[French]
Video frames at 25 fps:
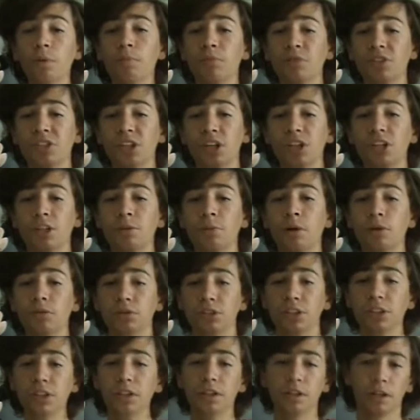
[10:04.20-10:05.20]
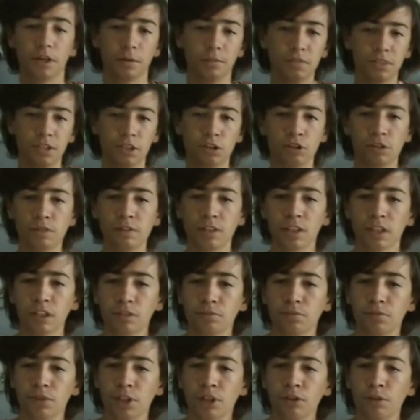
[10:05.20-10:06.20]
pour série Guimard aussi, mais ça, je
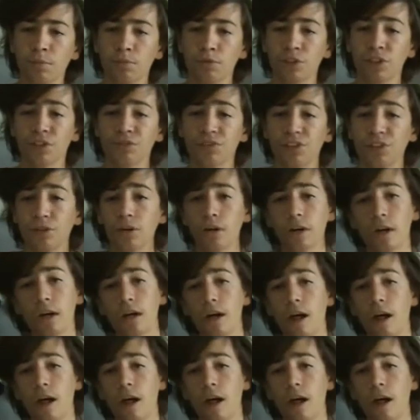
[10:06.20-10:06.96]
reviendrai peut-être dans une prochaine vidéo.